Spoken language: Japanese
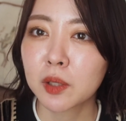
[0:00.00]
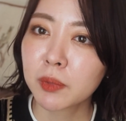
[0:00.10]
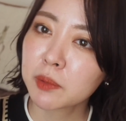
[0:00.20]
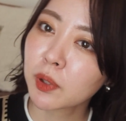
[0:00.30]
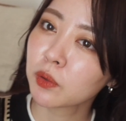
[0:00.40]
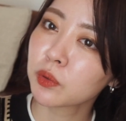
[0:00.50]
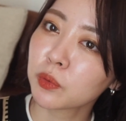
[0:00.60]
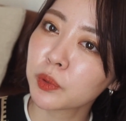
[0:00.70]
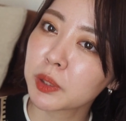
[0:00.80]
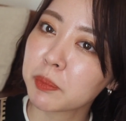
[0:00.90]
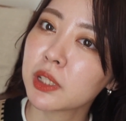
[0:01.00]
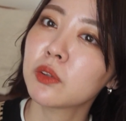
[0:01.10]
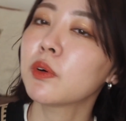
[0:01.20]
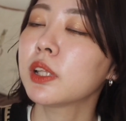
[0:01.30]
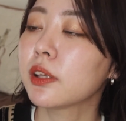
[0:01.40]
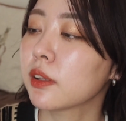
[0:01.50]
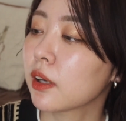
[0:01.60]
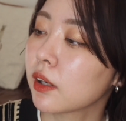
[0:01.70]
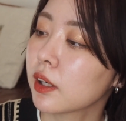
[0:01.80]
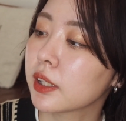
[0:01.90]
まあ、今のところリピートはね
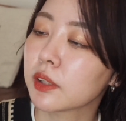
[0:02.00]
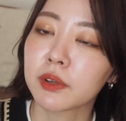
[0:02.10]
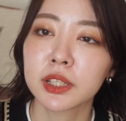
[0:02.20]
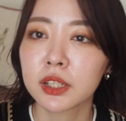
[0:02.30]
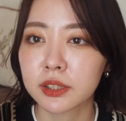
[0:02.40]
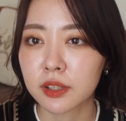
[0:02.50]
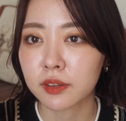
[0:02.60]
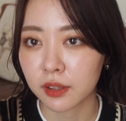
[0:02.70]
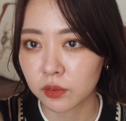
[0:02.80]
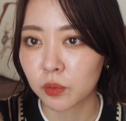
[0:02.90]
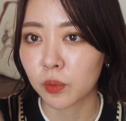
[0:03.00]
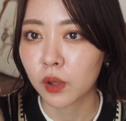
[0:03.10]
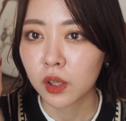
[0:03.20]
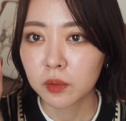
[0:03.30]
考えてはいないんですけど